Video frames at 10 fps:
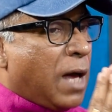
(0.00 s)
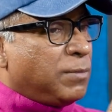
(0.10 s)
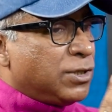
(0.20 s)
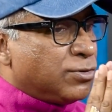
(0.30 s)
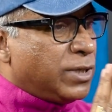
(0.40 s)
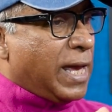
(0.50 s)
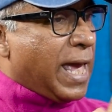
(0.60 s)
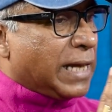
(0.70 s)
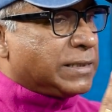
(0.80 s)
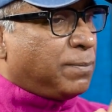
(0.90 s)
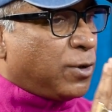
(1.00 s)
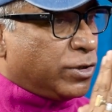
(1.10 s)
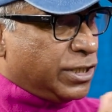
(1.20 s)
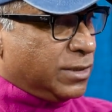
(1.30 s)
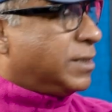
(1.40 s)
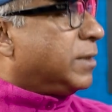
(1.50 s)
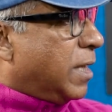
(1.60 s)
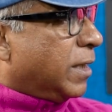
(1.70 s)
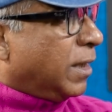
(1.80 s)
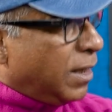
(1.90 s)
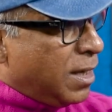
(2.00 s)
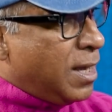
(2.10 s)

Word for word: আমি যদি একটা প্রজেক্টে থাকি